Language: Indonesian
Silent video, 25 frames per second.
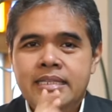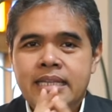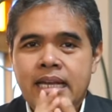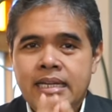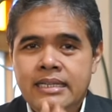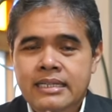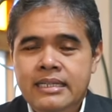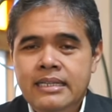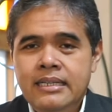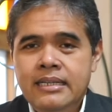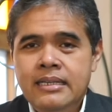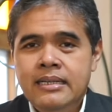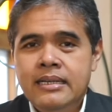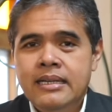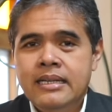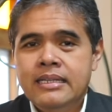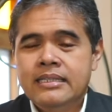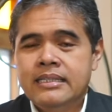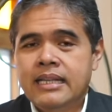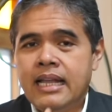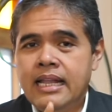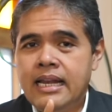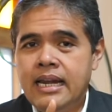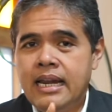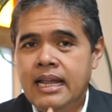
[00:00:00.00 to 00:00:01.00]
Jadi,
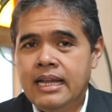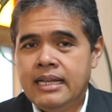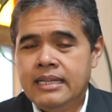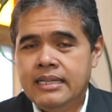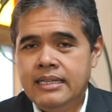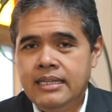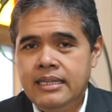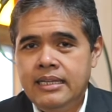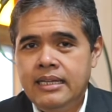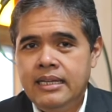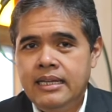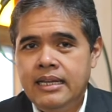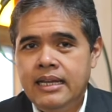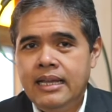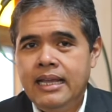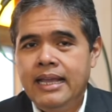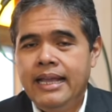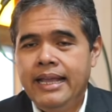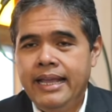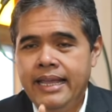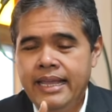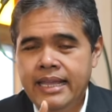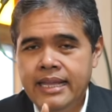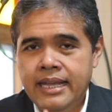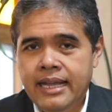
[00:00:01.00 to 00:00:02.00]
sekali lagi,
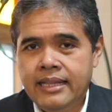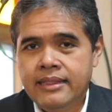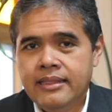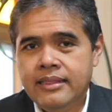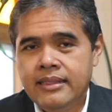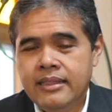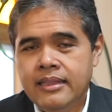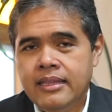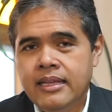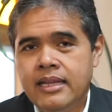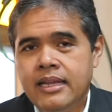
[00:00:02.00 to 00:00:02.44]
ingat,